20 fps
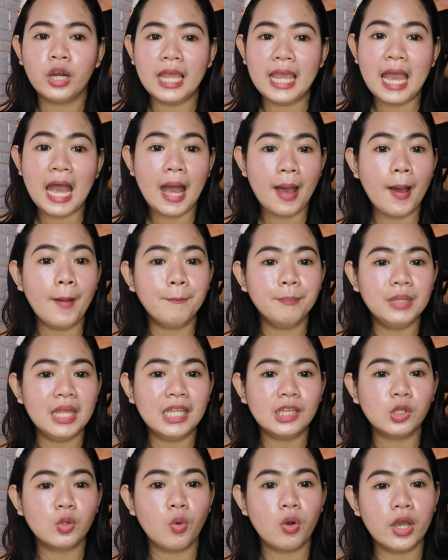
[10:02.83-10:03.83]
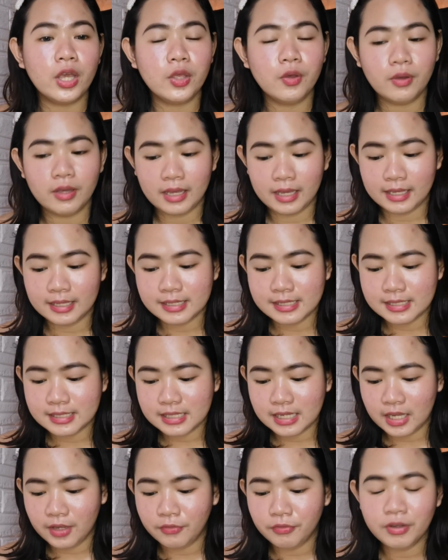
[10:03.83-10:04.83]
i-update ko kayo,
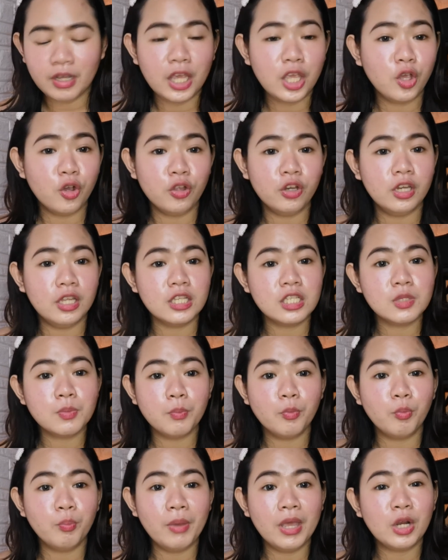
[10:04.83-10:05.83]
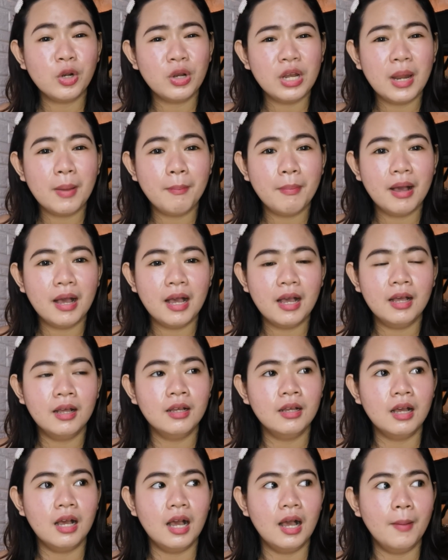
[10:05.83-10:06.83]
guys, if ngayon is meron na
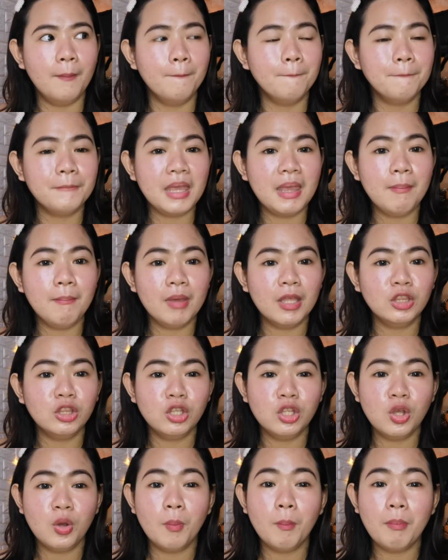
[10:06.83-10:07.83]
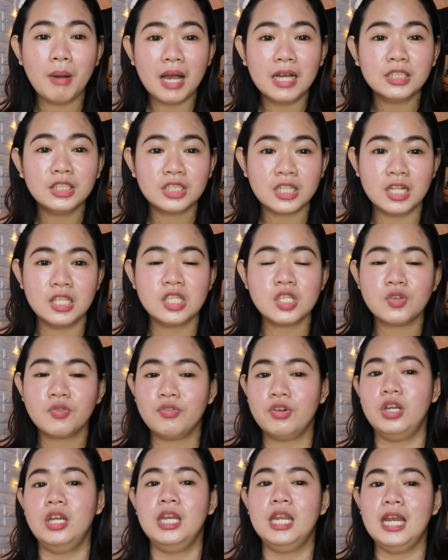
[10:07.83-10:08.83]
bang um, payment yung bank
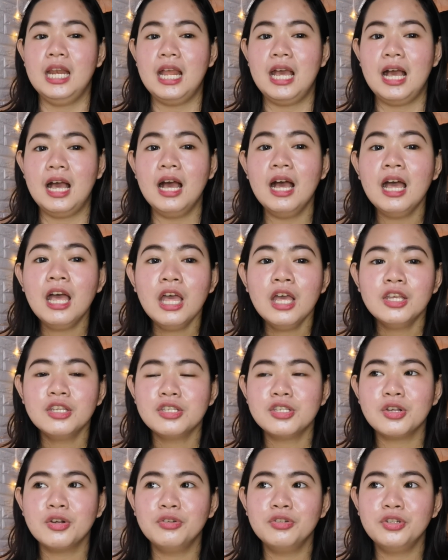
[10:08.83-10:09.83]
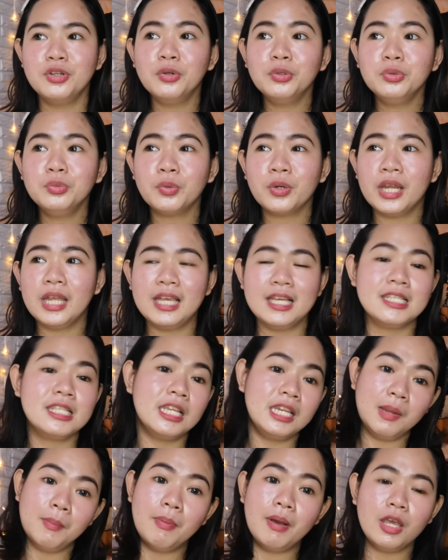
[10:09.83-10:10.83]
transfer nila. So, don't worry
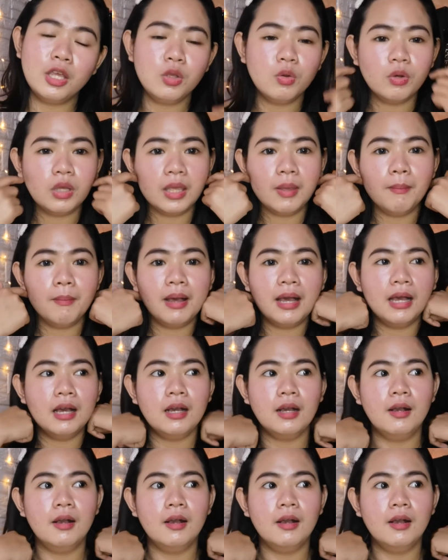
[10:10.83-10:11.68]
kasi 'di ba yung ibang